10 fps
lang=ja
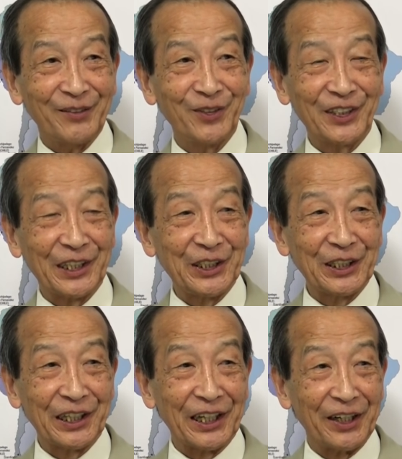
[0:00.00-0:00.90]
難し
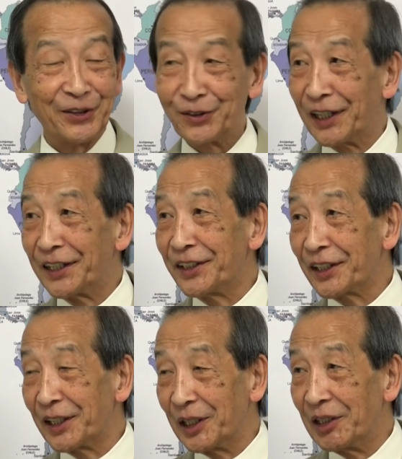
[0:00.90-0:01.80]
いからよくわかんな
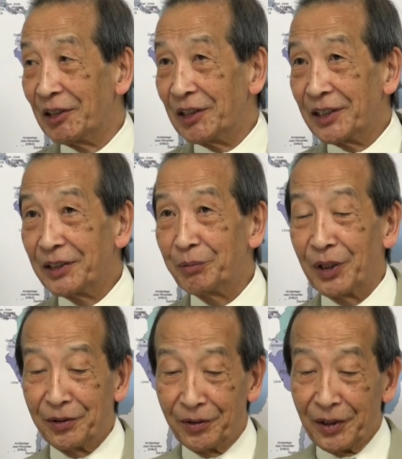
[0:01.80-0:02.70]
いからで
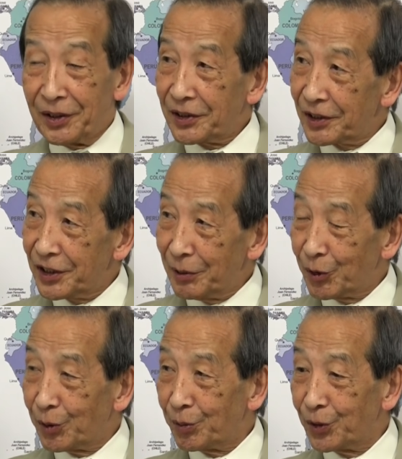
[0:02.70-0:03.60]
あのそれ記者
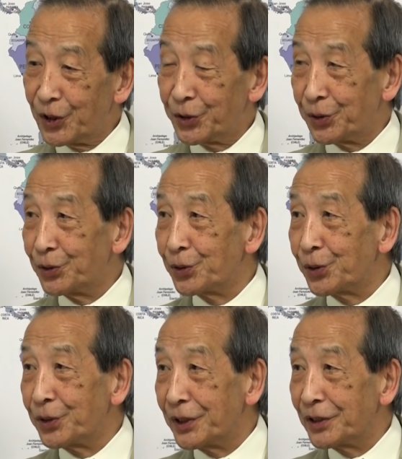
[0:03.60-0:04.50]
も防衛省の言う通
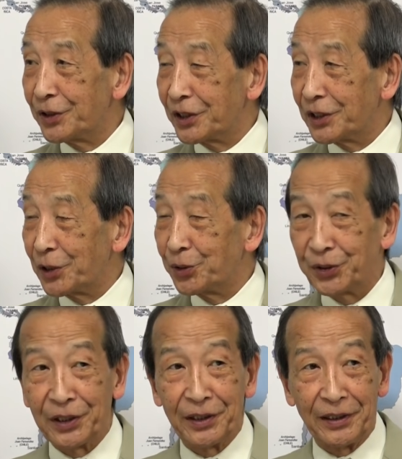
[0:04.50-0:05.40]
りね北朝
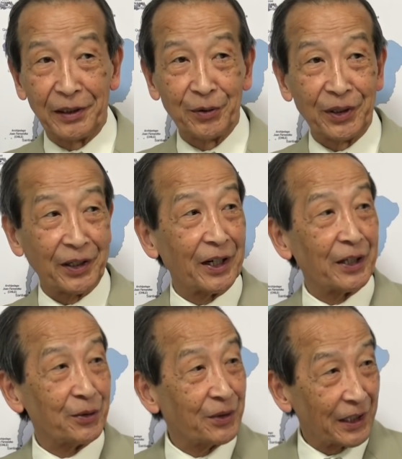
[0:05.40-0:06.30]
鮮がなんとかだか
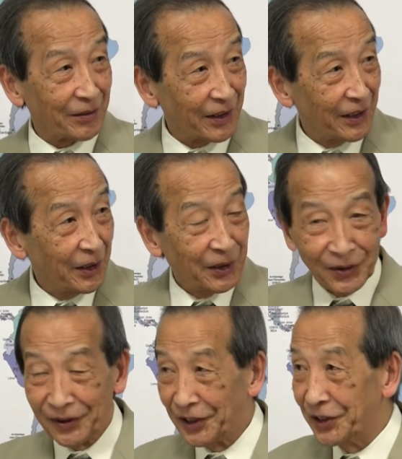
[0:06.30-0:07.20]
らって言うんだけどね
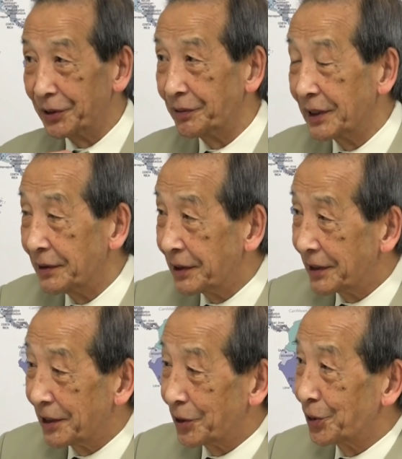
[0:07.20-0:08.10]
おかしい
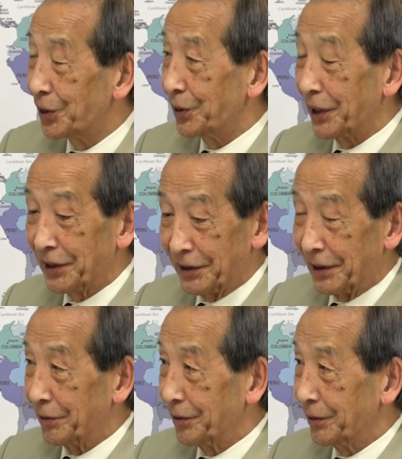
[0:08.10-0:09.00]
北朝鮮のあれが
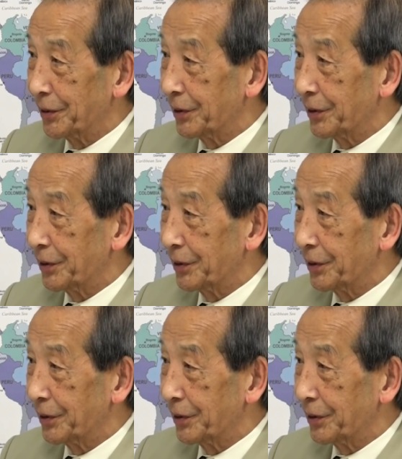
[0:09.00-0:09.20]
あの